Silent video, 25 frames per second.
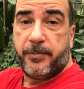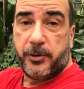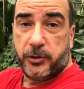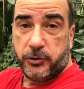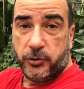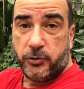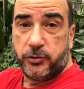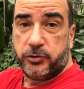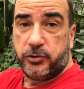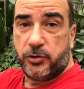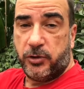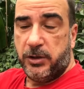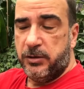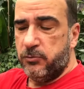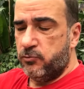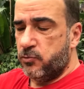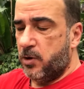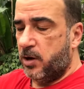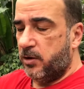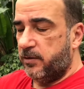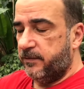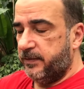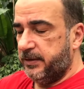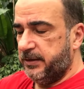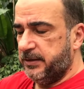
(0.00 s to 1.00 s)
prodotto le
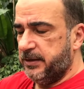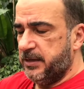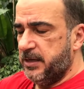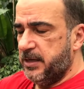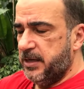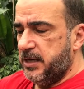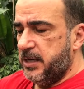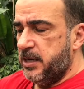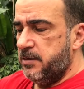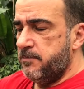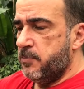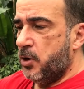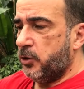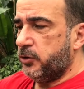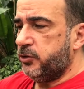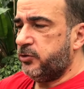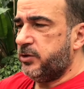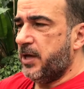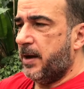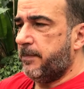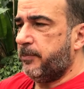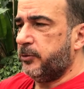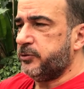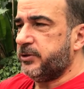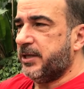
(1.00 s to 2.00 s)
uova, in modo
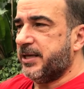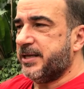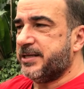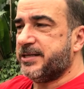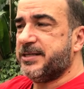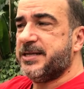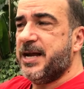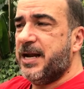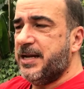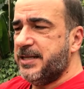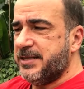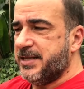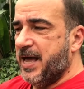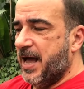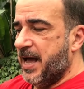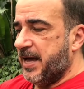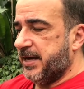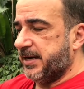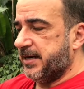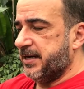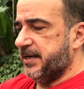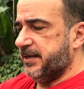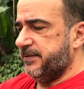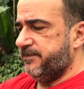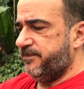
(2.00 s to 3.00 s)
da poter
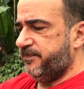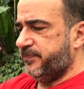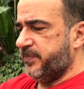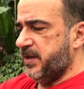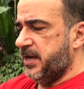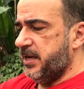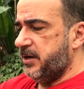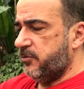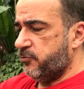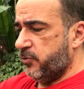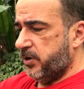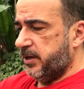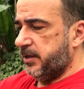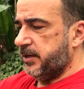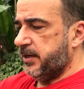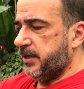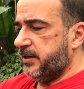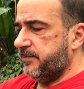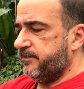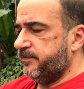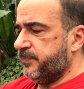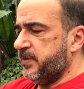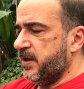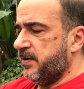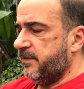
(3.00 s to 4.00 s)
scaldarle e quindi
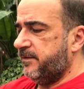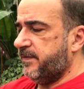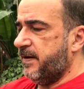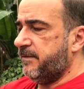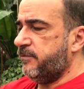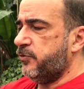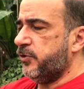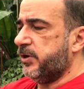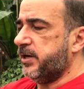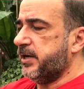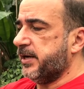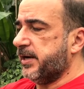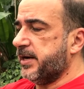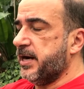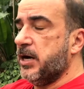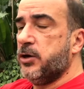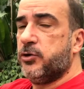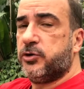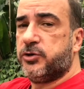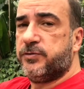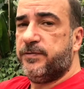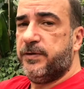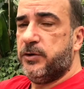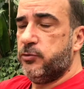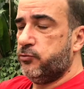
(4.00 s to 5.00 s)
favorirne lo
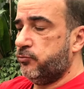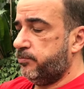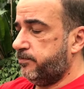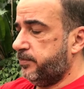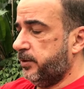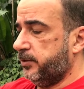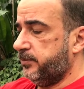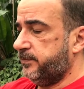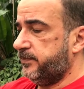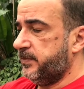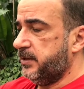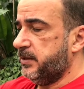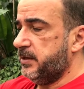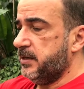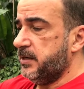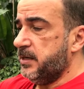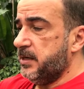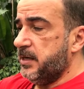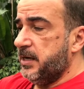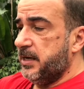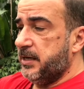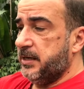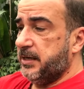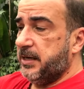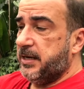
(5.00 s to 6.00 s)
sviluppo.
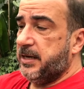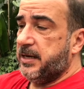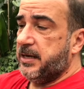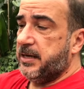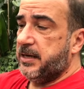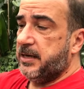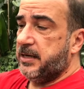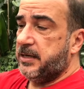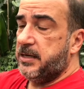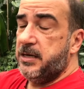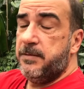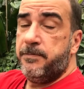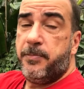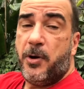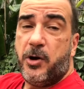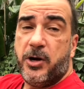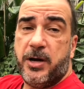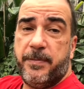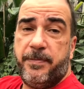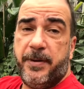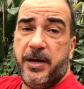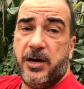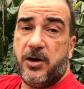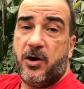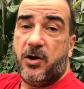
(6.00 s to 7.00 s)
Eh, in poche
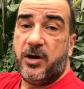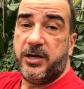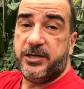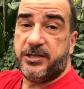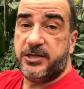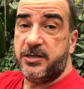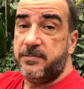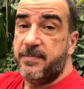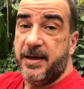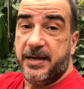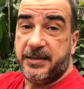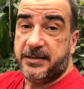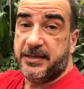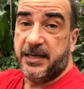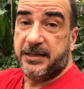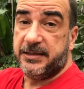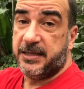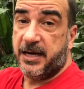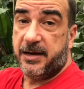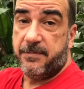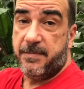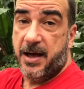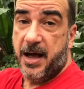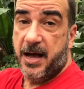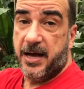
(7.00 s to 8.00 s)
parole si mette a
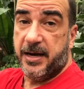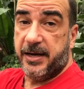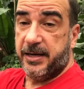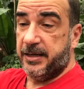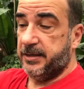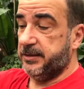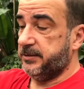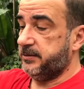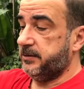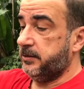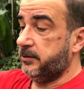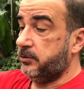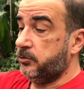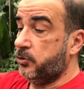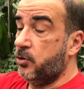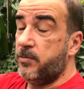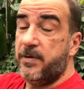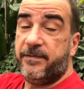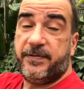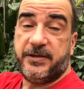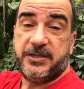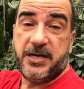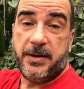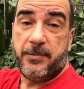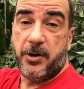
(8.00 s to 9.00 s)
tremare, come
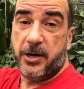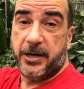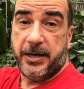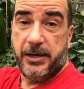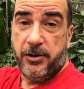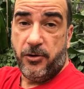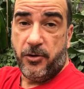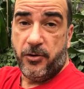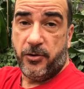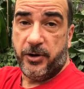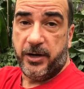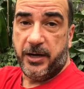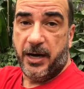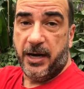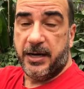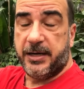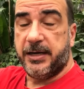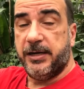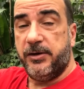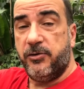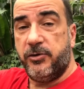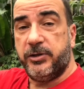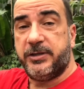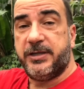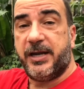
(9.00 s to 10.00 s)
facciamo anche noi,
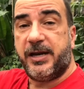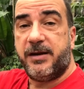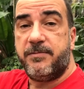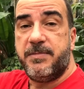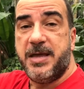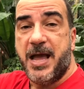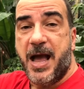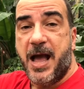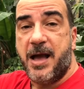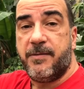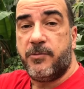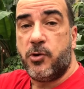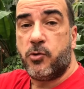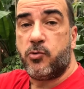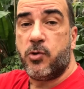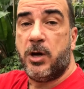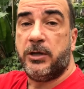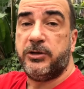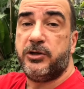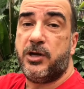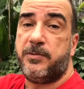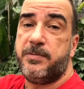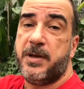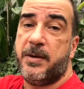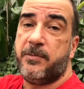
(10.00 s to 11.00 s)
anche noi tremiamo
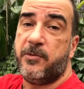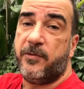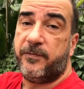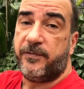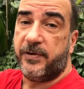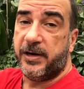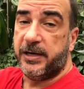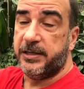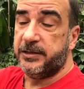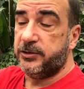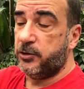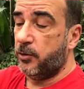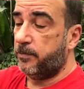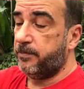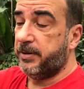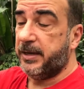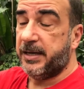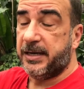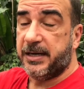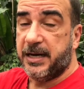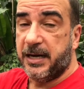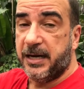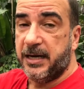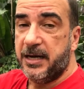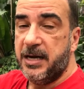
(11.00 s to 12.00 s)
quando abbiamo freddo,
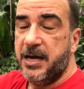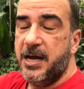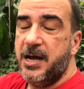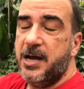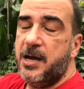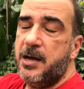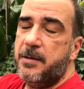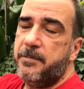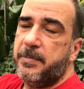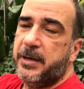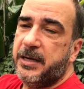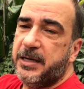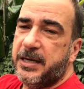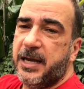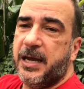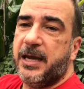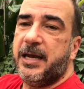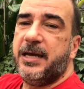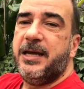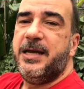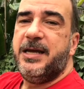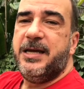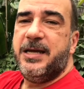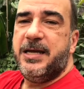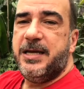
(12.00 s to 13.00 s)
perché?
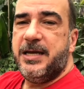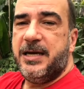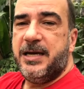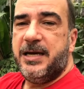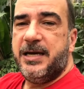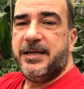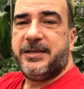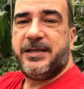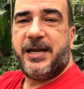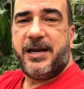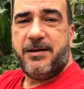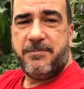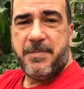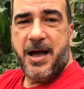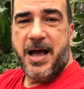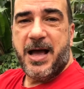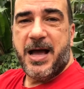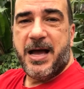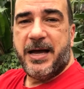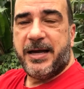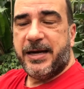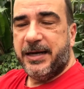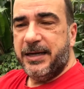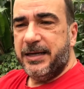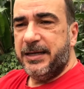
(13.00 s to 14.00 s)
Perché il
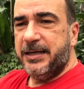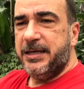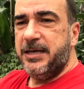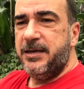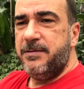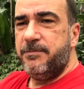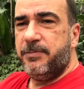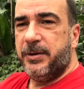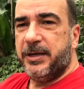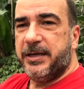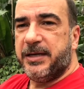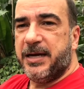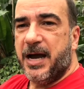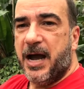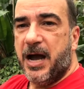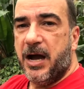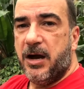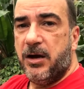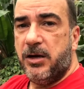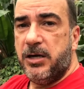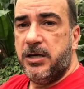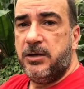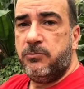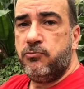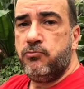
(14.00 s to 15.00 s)
tremare implica
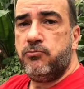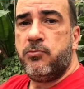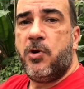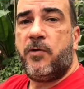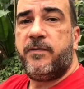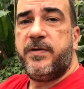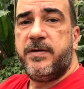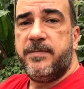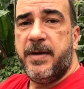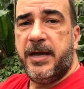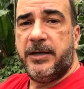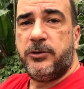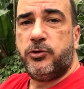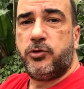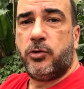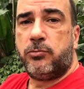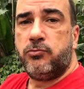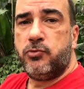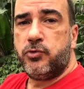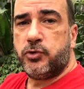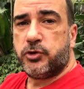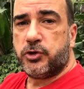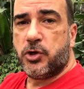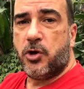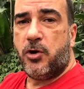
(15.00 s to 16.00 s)
un movimento
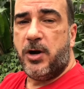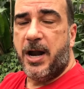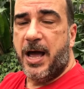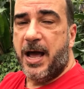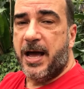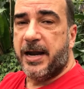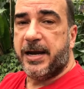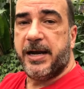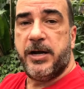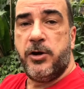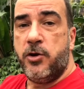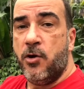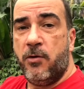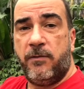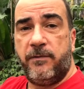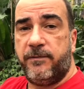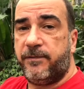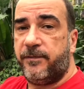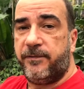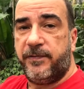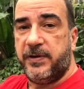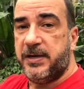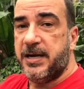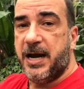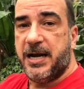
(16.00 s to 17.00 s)
muscolare non
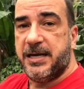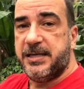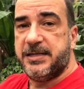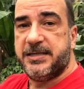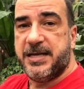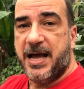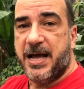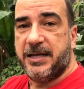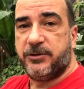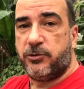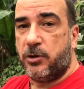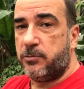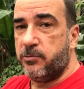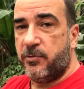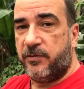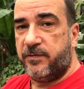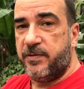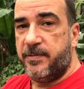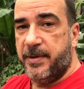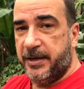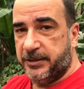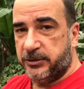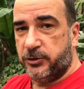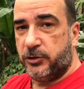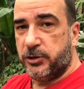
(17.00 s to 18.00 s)
finalizzato al
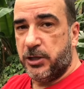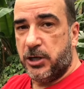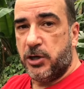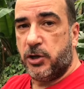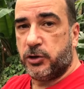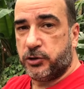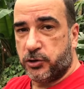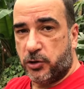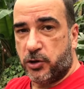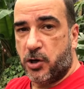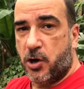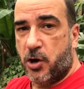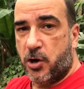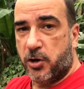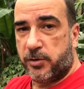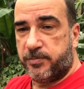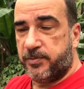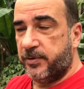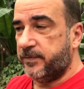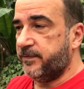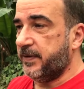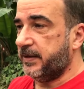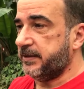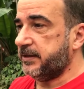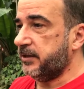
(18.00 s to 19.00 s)
movimento del nostro corpo,
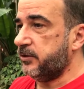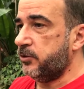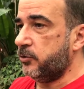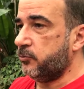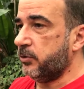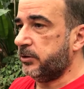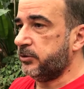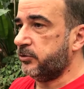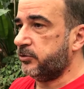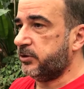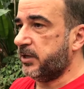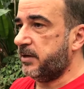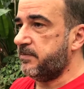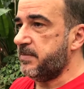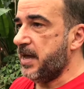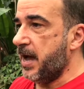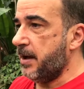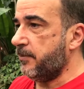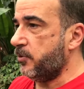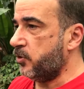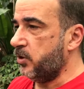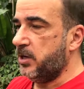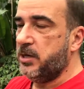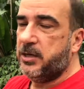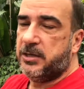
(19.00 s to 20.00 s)
infatti noi quando
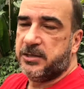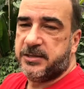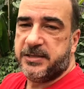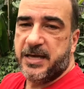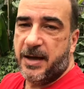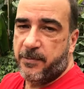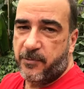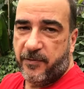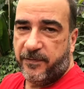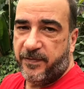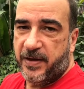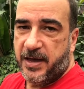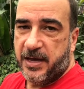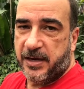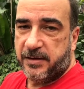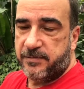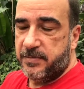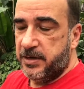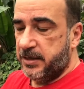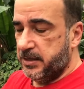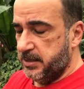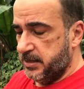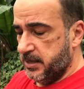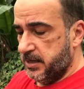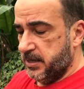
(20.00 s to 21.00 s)
tremiamo stiamo
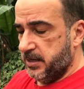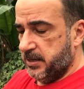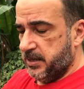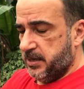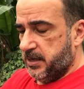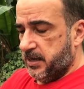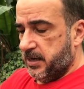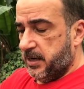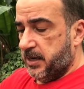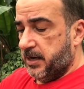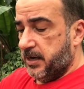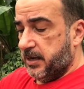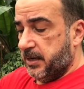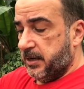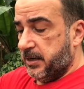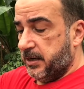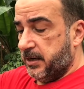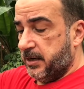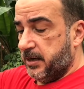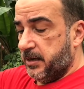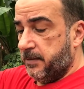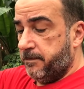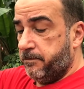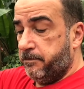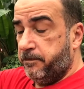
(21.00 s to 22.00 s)
fermi,
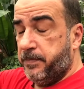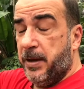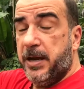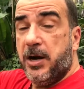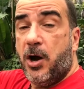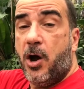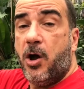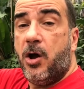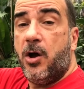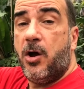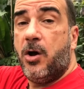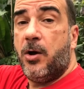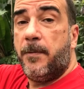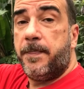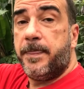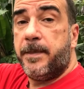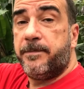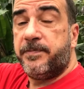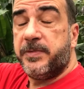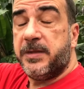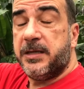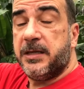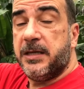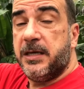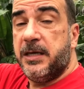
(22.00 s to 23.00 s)
eh, però
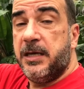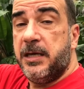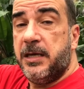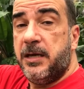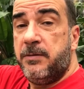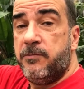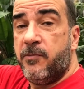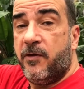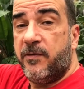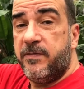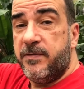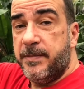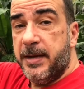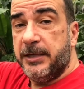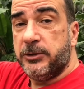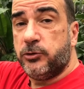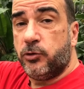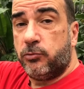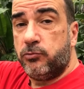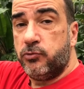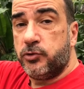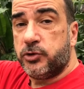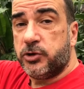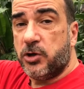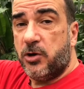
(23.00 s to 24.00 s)
il
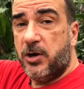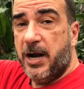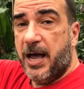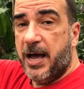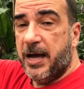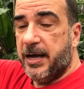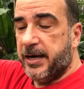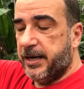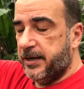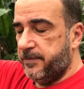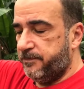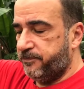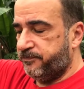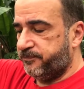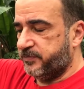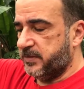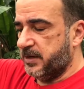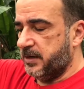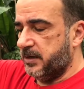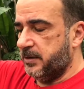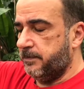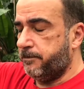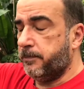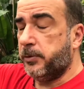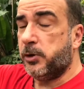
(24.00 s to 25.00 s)
movimento muscolare
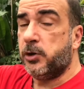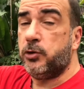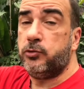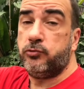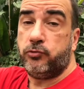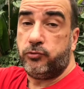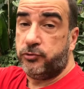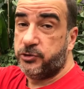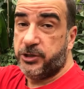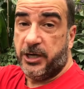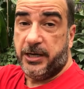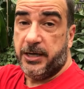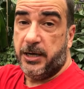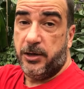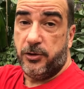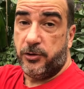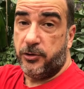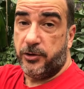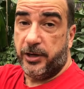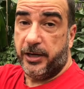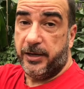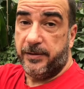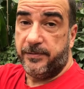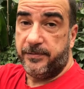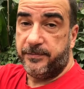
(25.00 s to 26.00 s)
produce
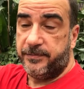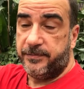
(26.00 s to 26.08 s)
calore.